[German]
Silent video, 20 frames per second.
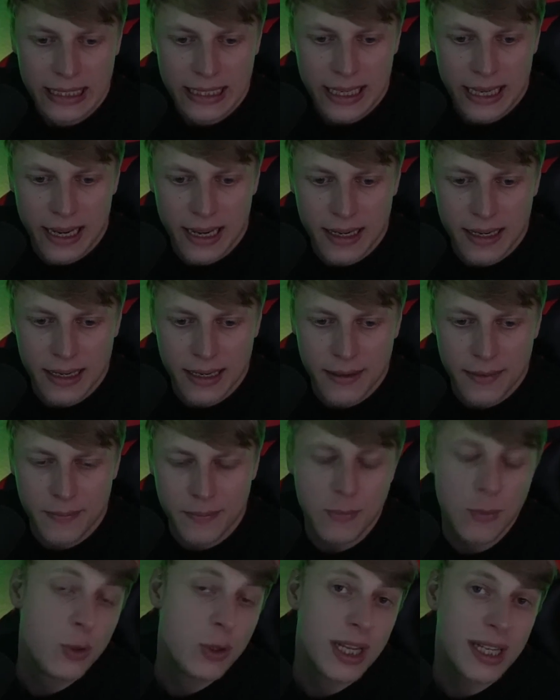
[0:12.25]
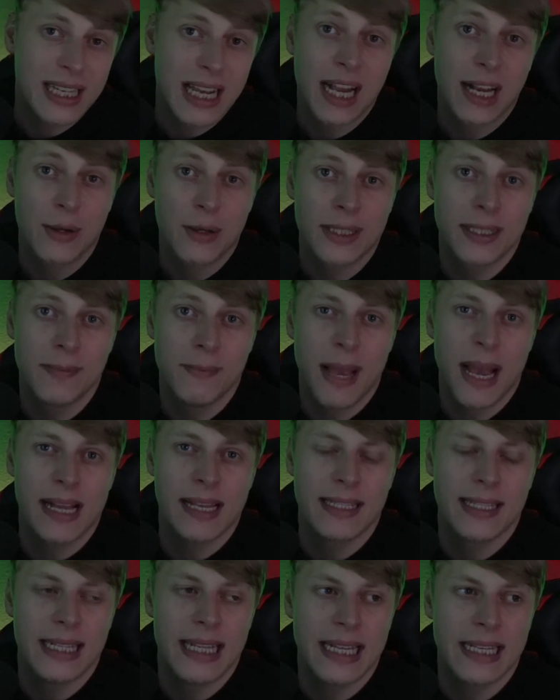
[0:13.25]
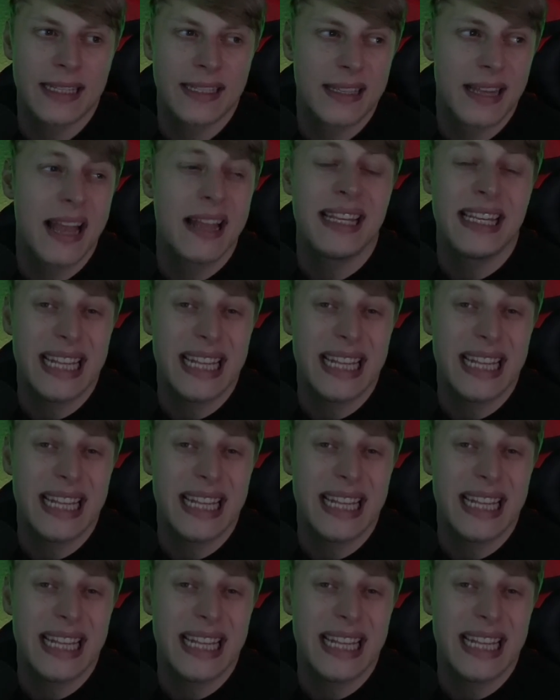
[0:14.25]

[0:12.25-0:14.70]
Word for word: Ja, ähm, 100k kostet sie mehr als die letzten.